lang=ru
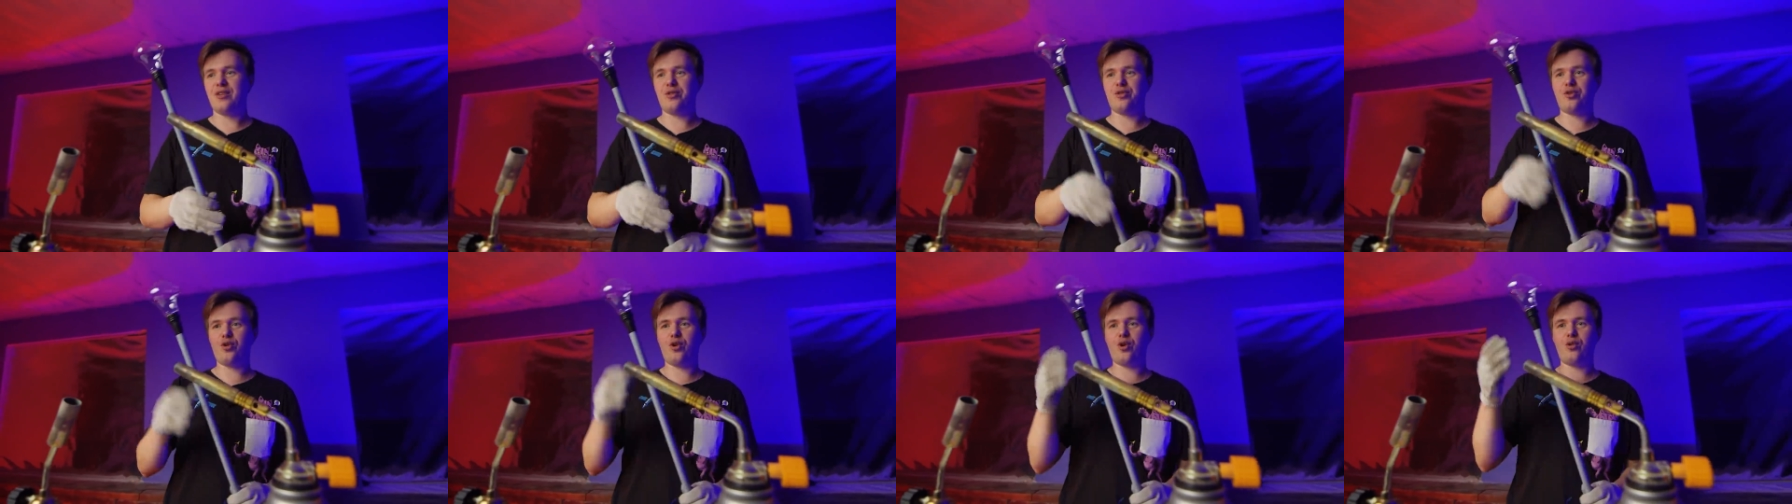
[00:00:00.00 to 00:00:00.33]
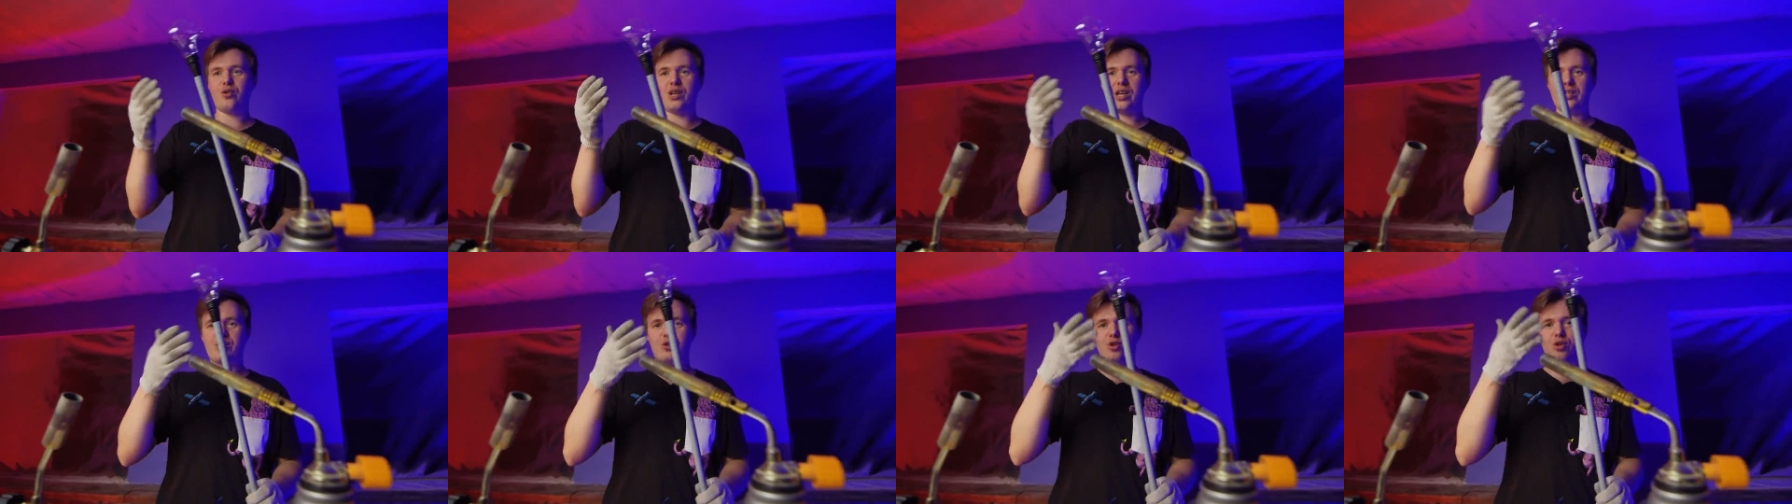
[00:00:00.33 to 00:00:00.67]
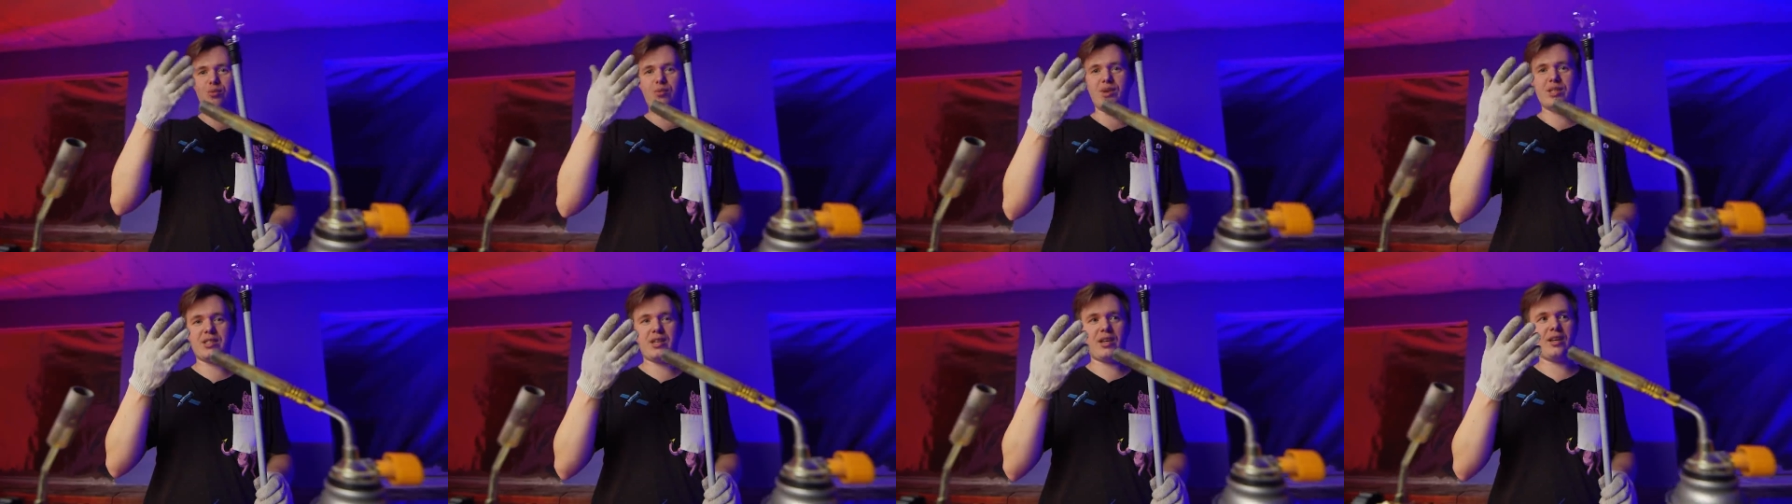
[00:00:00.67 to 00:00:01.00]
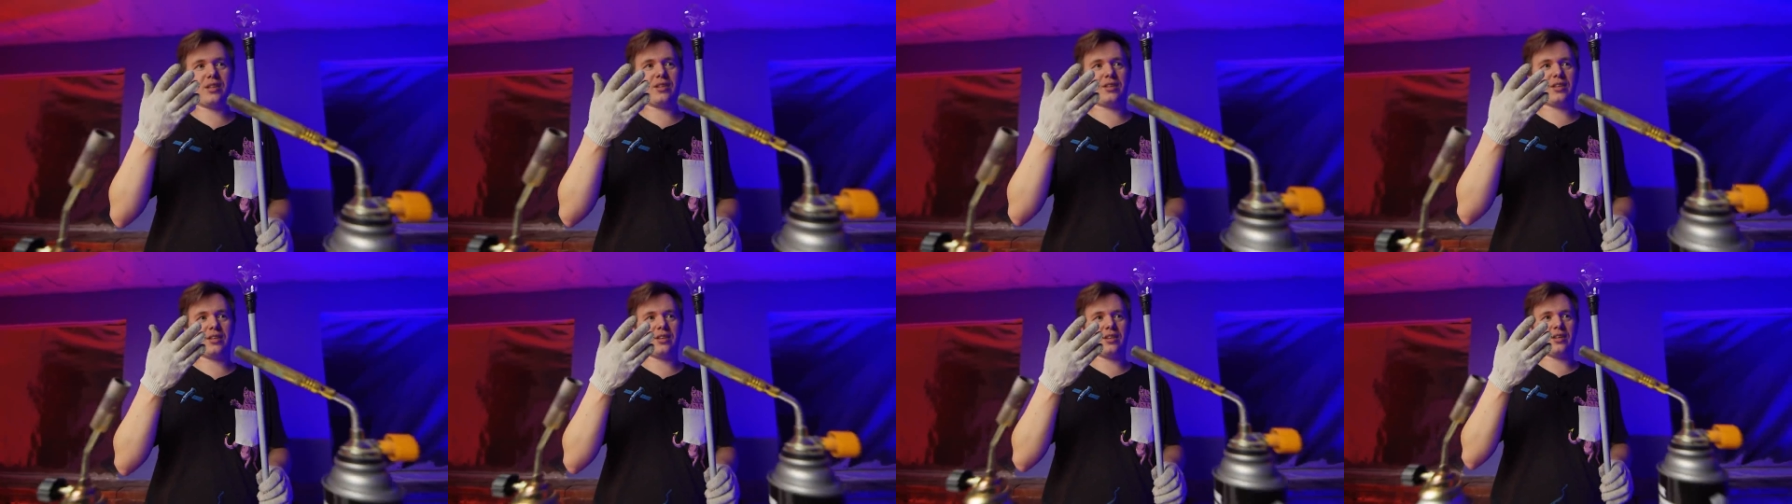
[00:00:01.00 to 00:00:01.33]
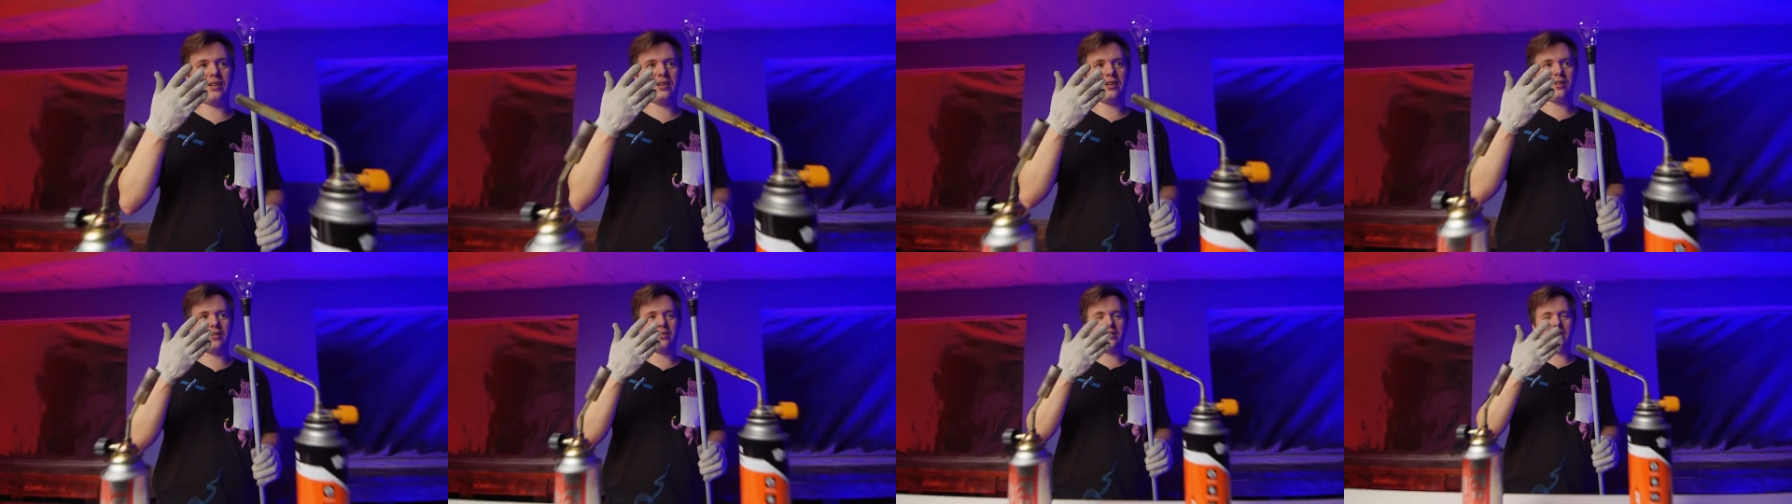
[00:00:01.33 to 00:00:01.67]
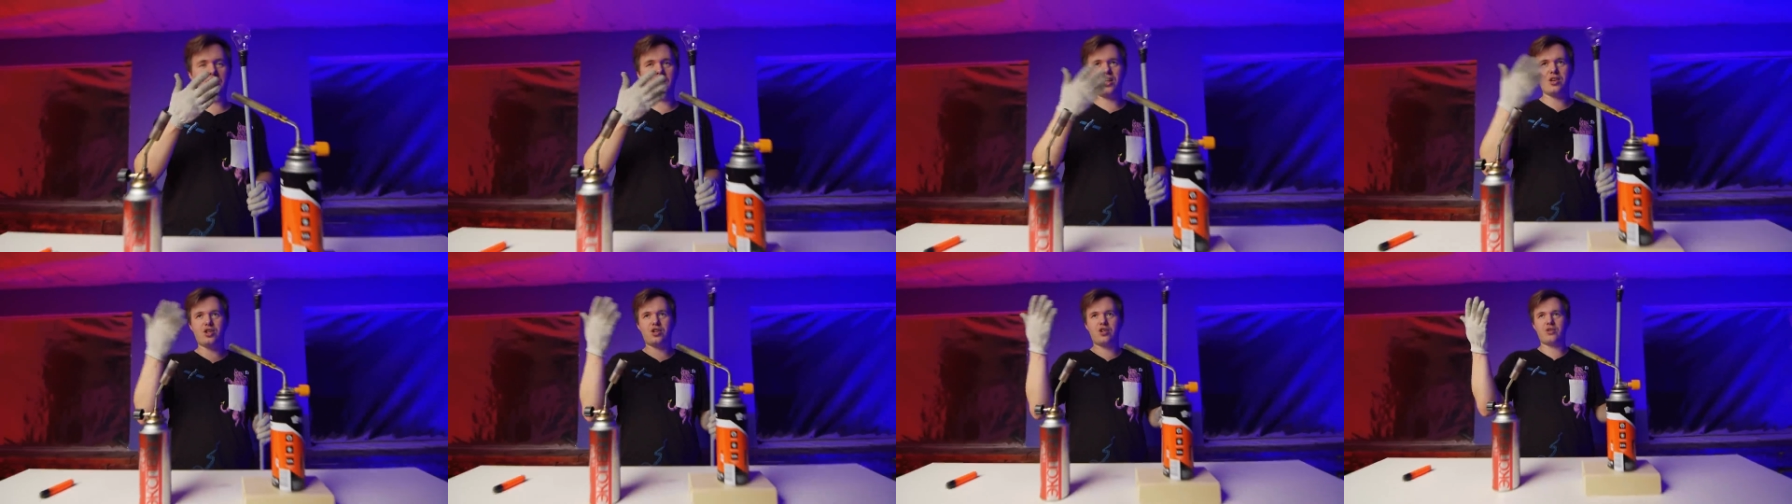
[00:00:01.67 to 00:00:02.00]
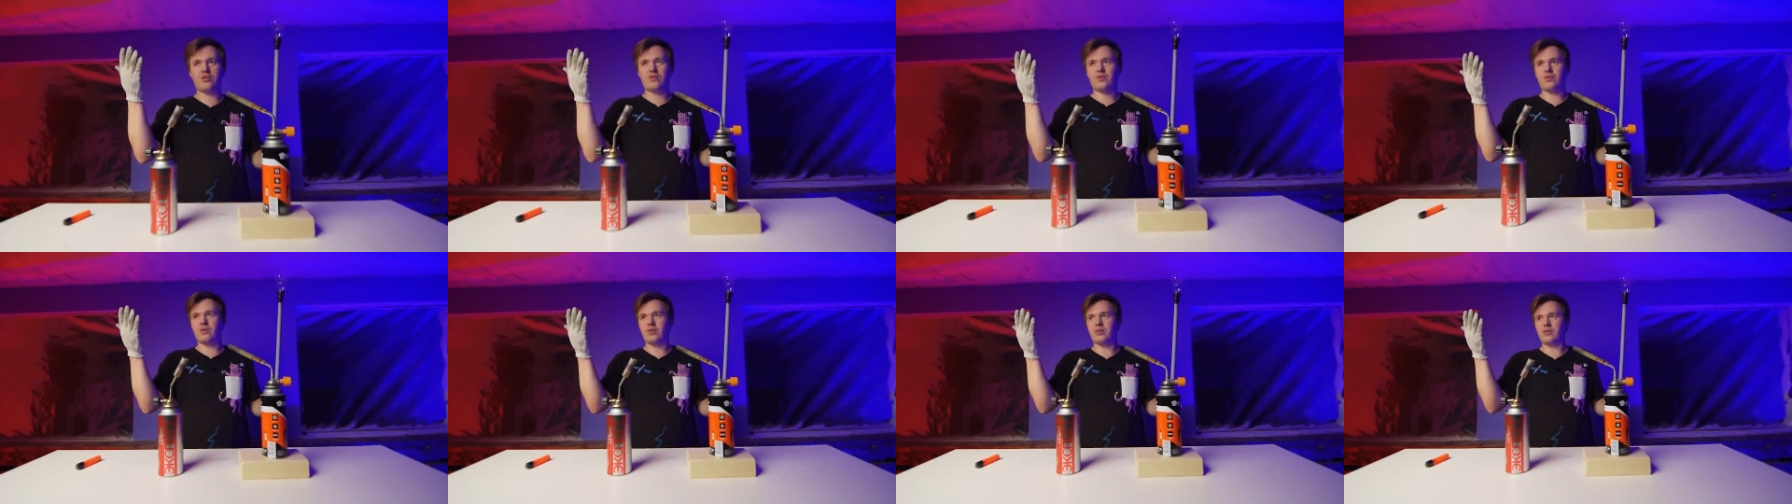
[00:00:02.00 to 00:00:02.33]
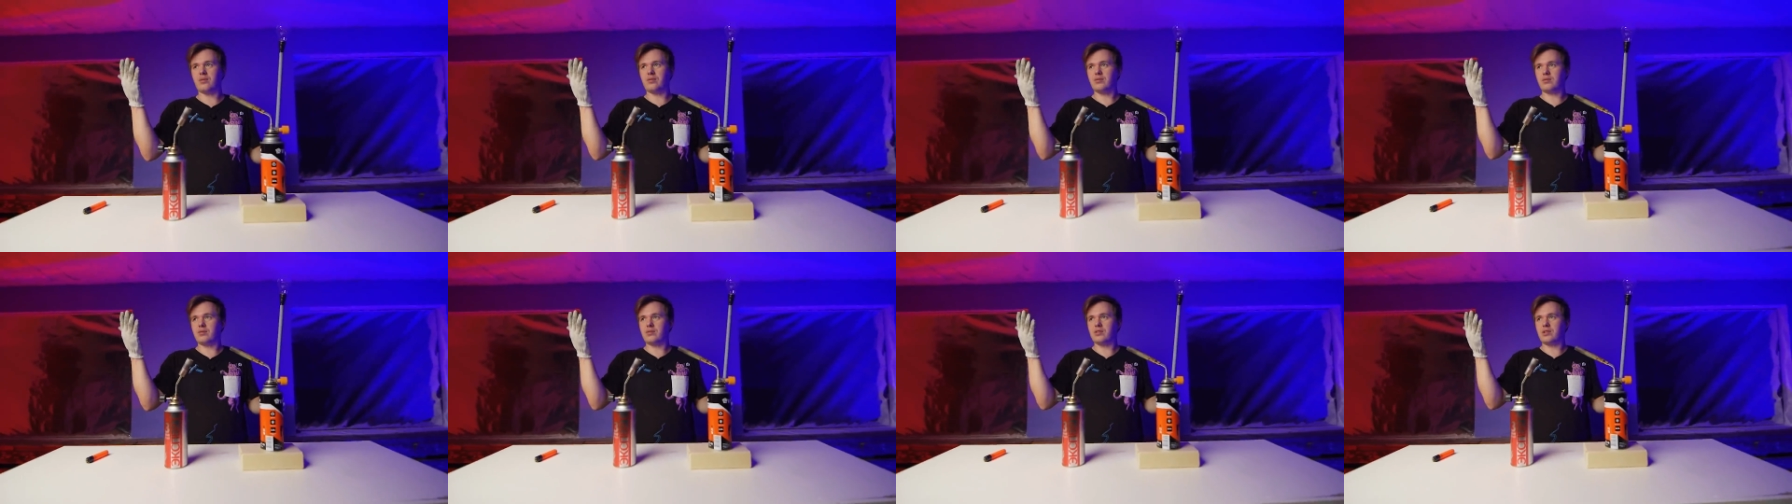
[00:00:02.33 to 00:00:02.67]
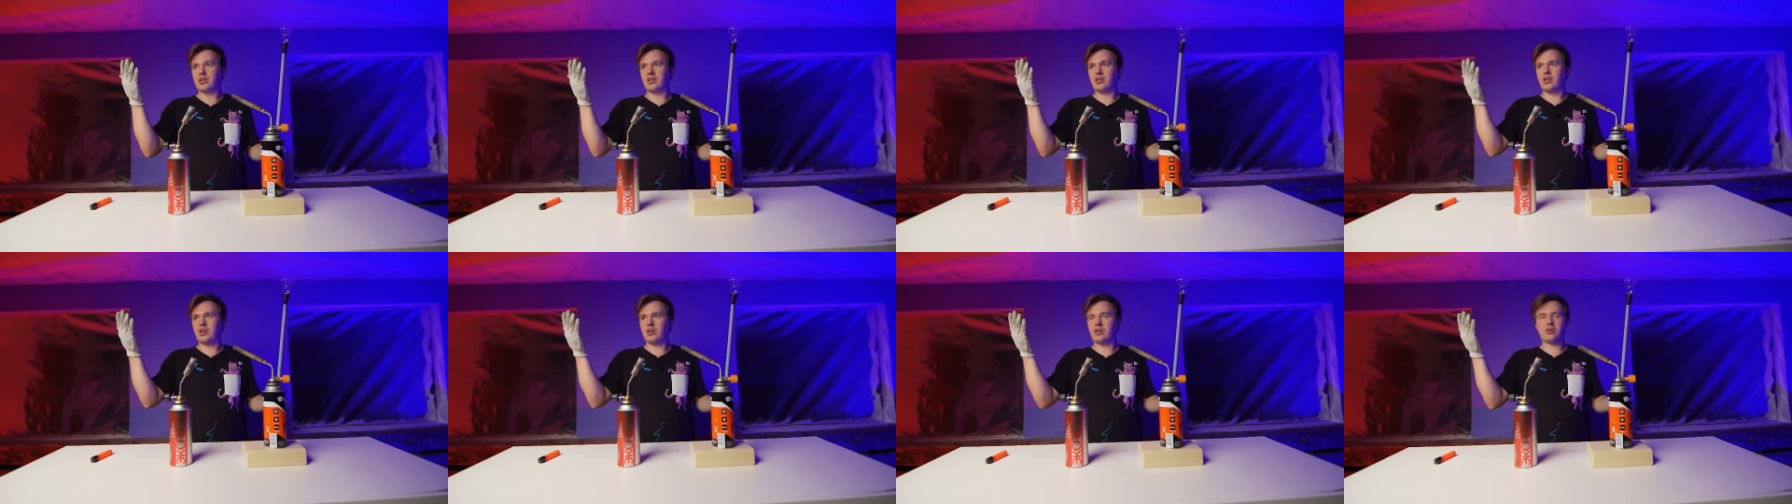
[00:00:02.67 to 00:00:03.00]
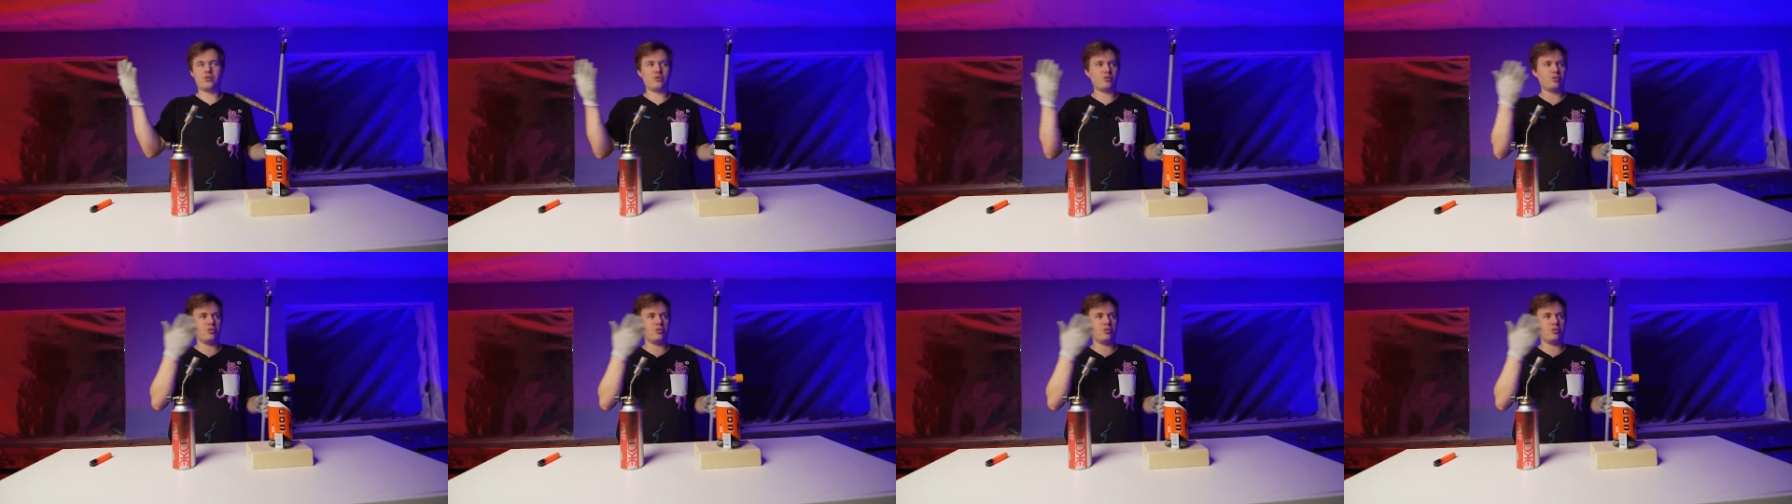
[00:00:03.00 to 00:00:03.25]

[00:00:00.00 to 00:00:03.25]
но у нас кроме изоленты нечего заклеить